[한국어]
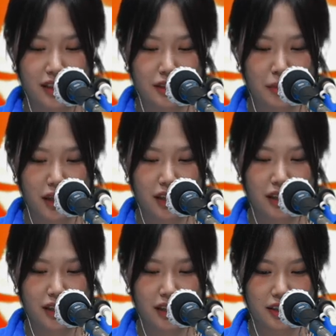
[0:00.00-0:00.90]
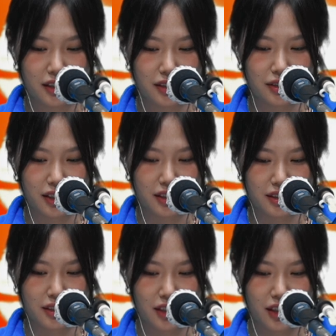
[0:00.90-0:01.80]
음악에 대해서
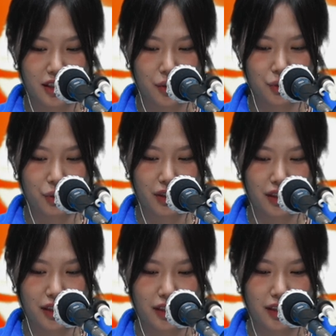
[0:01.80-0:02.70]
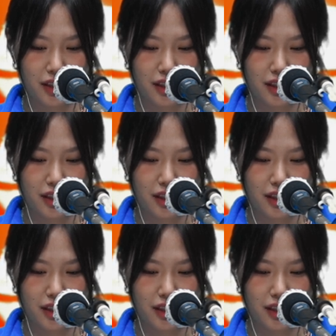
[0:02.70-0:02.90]
다시 어떻게